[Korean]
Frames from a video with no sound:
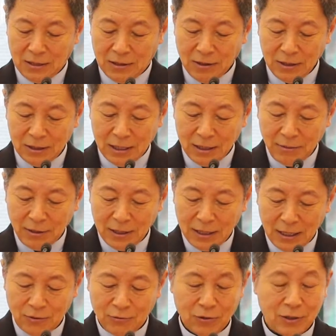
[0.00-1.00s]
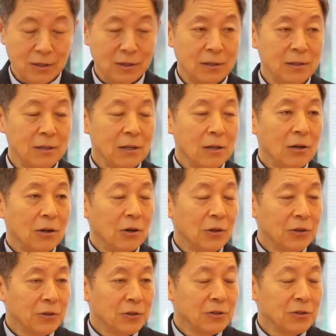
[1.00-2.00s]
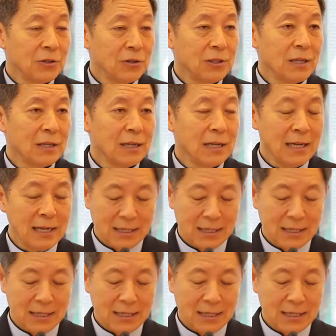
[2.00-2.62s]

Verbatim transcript: 그럴 때마다 우리는 어떤 선택을